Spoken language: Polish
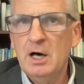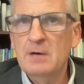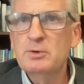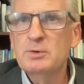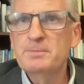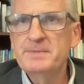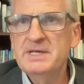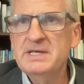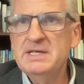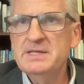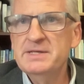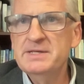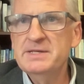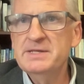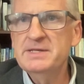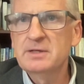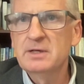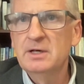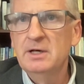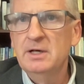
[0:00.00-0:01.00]
albo
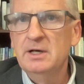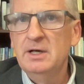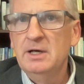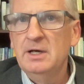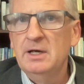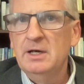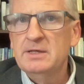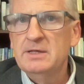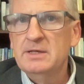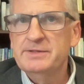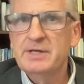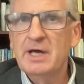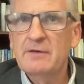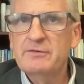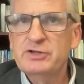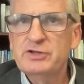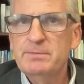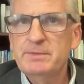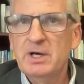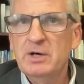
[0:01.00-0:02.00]
PiS
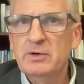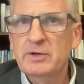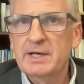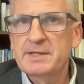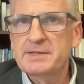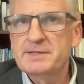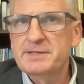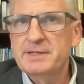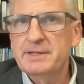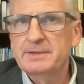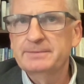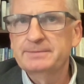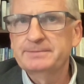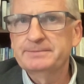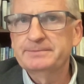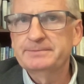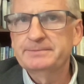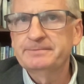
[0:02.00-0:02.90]
zawsze miał rację.